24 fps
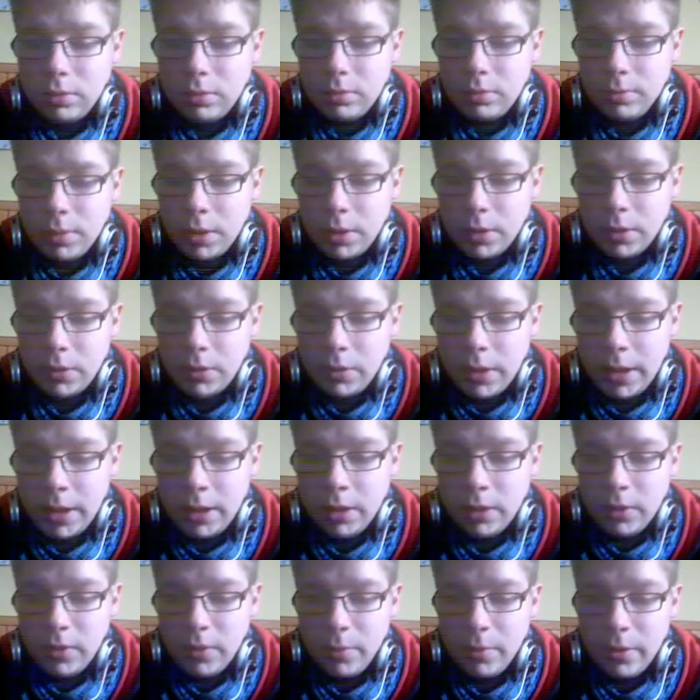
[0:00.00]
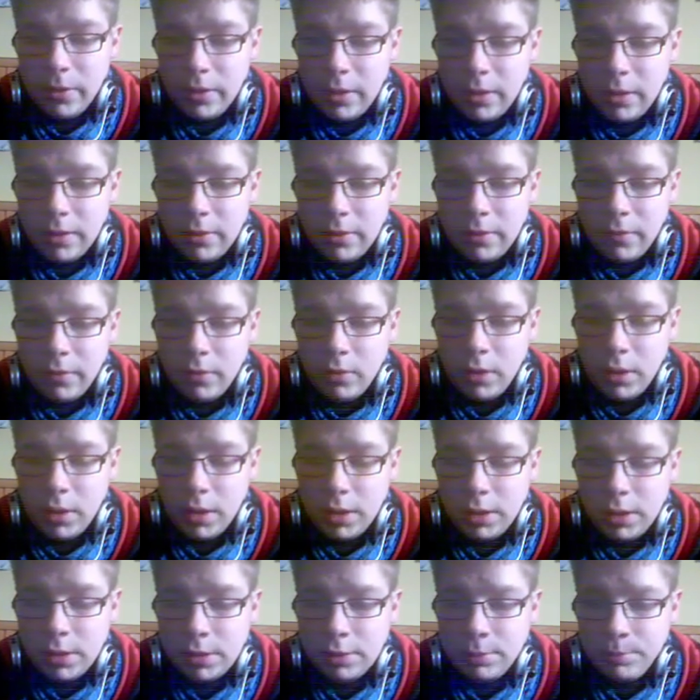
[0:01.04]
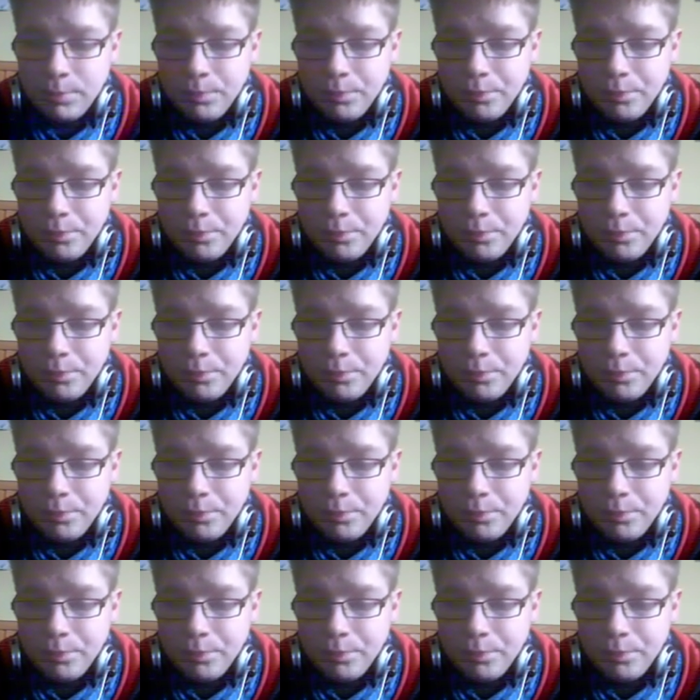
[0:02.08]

macht einiges besser als der Vorgänger.